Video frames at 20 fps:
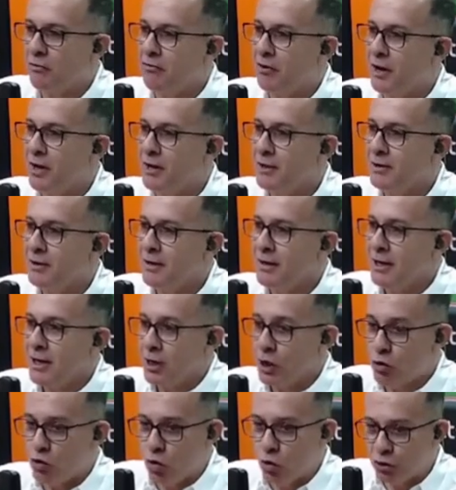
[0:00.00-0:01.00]
vem
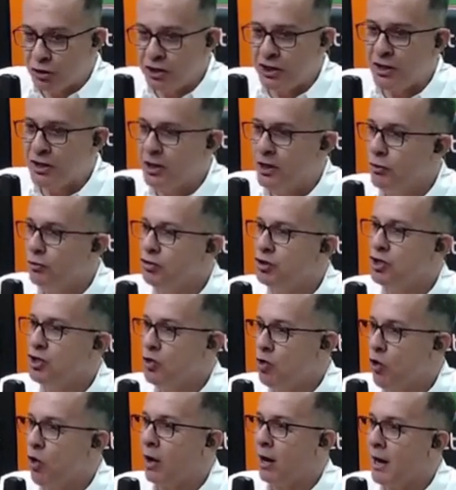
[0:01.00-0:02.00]
e conseguiu
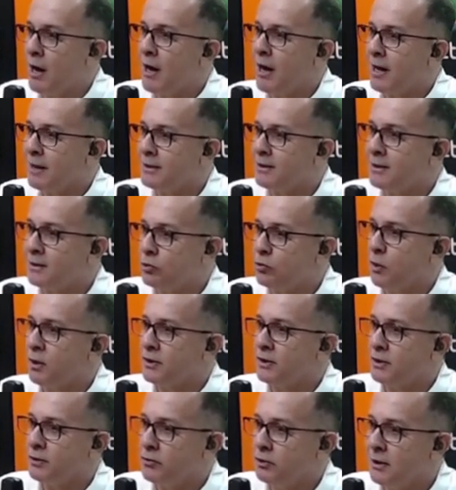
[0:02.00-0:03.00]
desenrolar essa
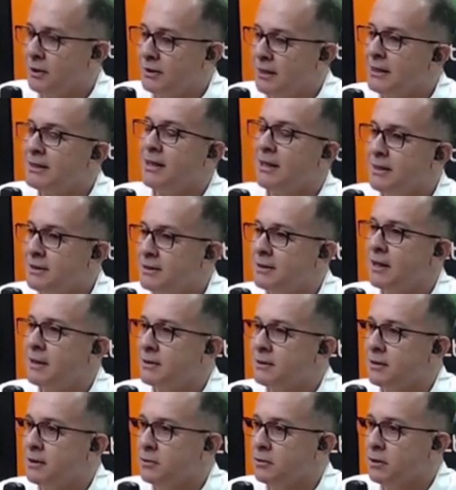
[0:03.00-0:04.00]
situação de, dessa
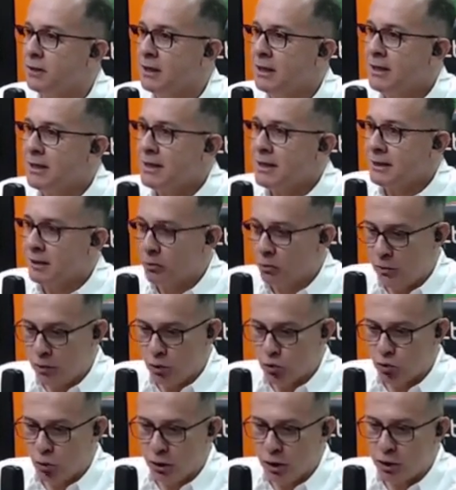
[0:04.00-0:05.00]
licitação. Então eu
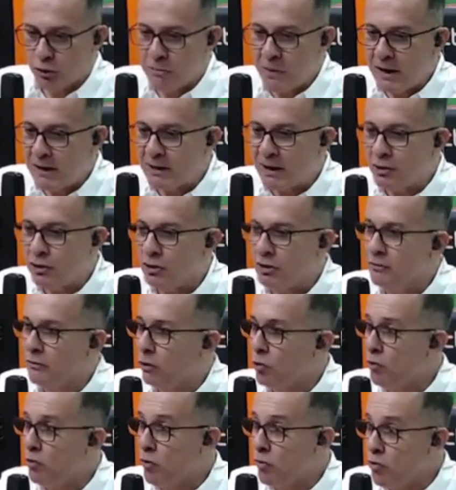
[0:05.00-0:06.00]
estou na expectativa,
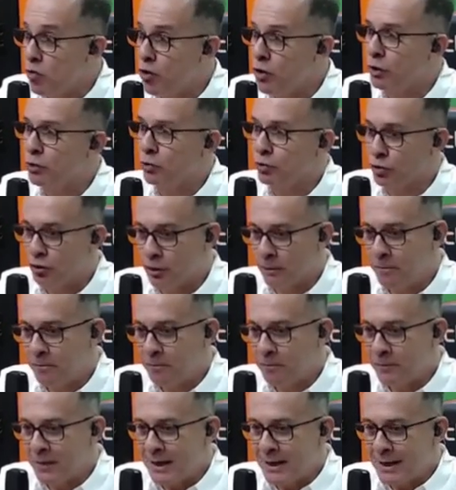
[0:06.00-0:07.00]
como muitos,
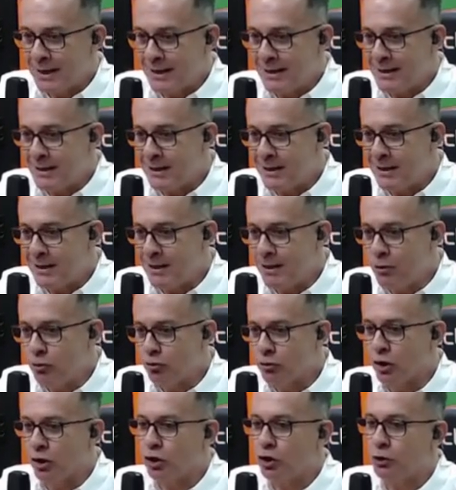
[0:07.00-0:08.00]
de que o
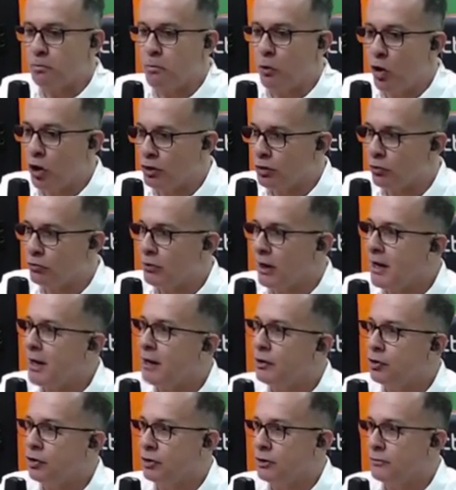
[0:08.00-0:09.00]
transporte
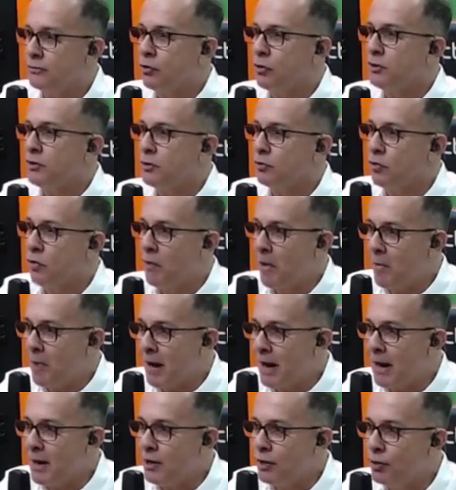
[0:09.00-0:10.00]
alternativo, conhecido como
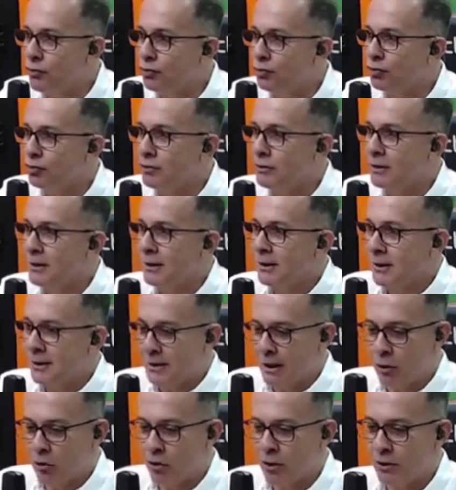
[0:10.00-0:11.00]
amarelinhos,
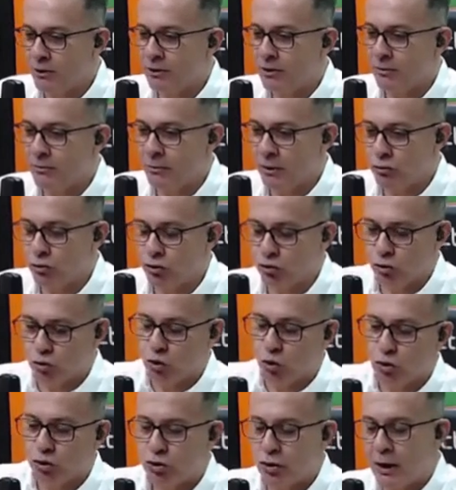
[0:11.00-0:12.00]
que agora
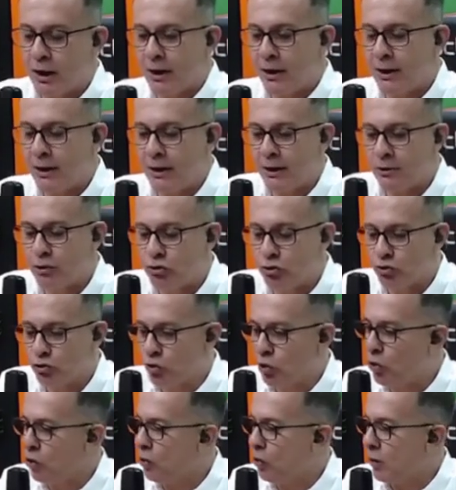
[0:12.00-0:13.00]
juntou, é, é,
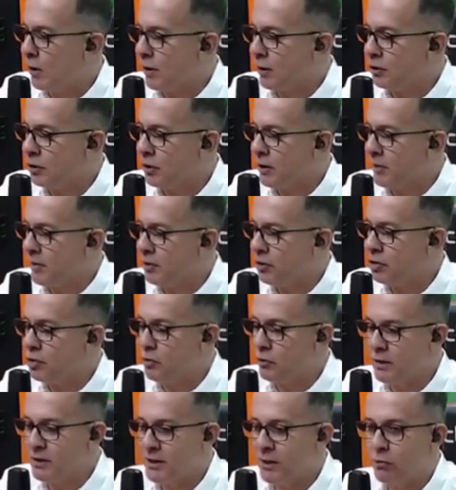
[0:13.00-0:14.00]
juntou, antigamente
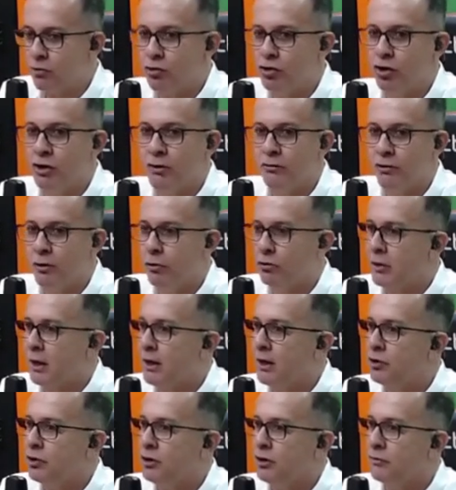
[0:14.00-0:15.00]
tinha um executivo e
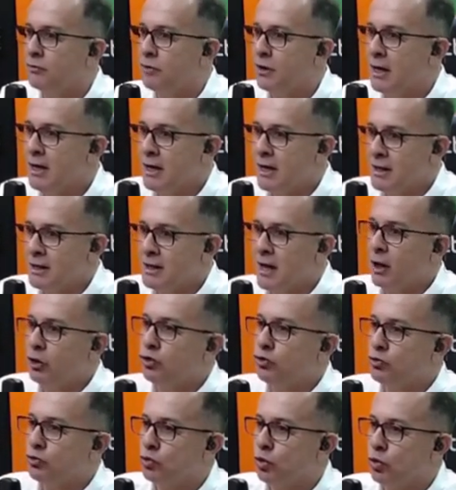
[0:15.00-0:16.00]
alternativo, uhum. e aí
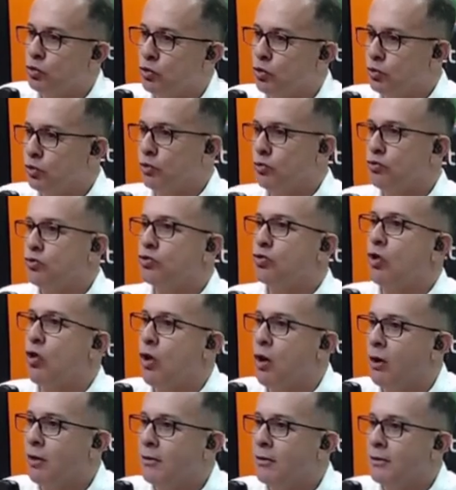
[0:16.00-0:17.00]
juntou tudo num
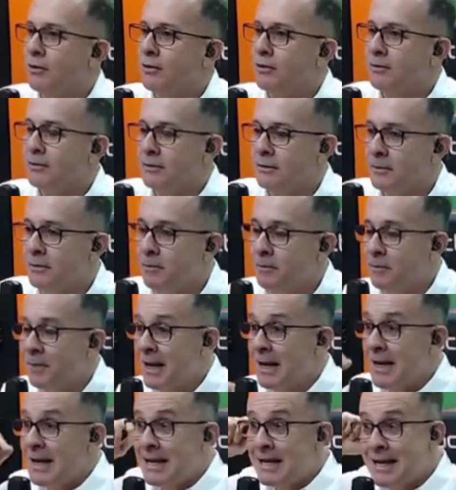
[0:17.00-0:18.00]
só. Uhum
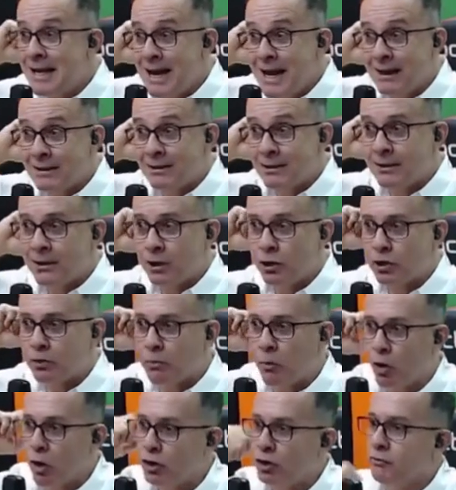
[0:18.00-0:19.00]
que esse
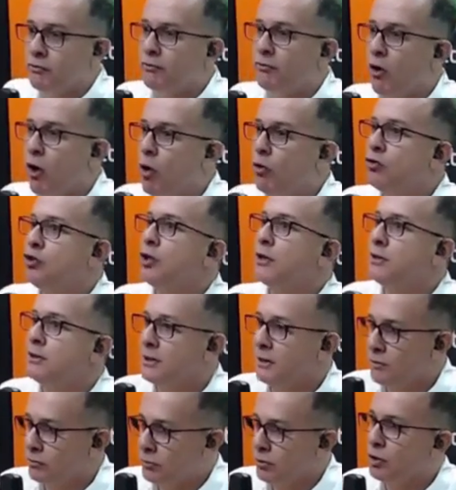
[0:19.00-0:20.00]
transporte volte a
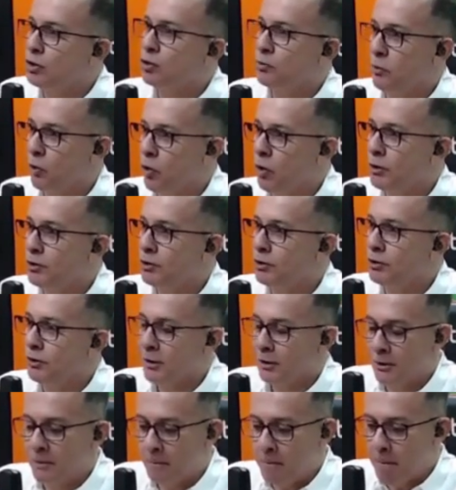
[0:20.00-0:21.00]
ser um transporte
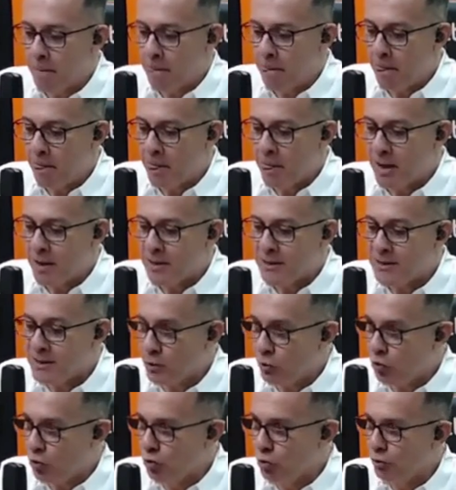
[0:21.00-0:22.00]

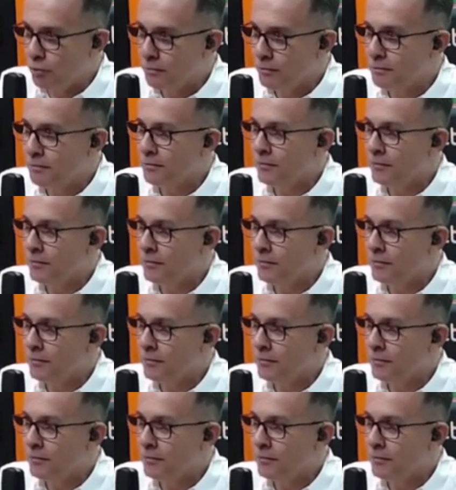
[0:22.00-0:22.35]
seguro,